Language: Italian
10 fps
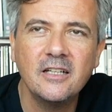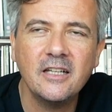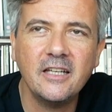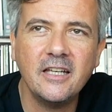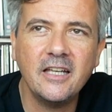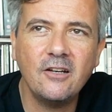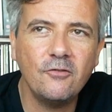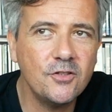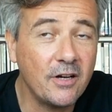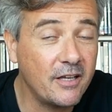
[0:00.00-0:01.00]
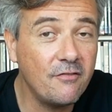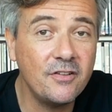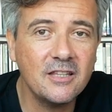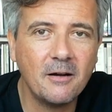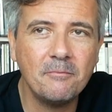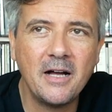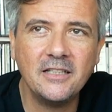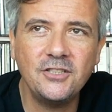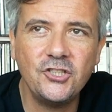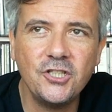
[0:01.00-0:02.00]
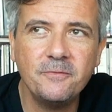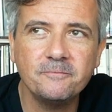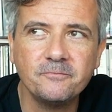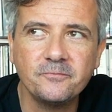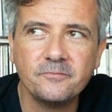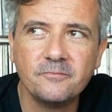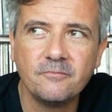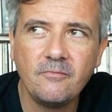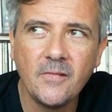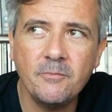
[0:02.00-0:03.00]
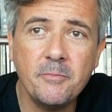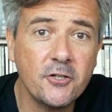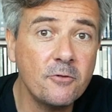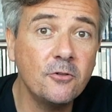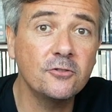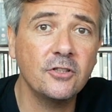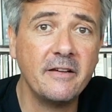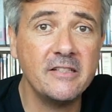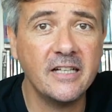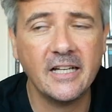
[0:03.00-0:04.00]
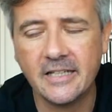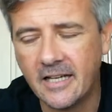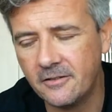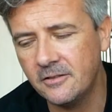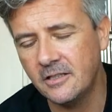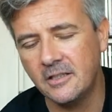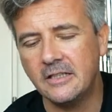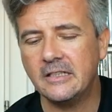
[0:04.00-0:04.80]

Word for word: e lo vedo anche in film drammatici, mi piace molto Davide Calgaro.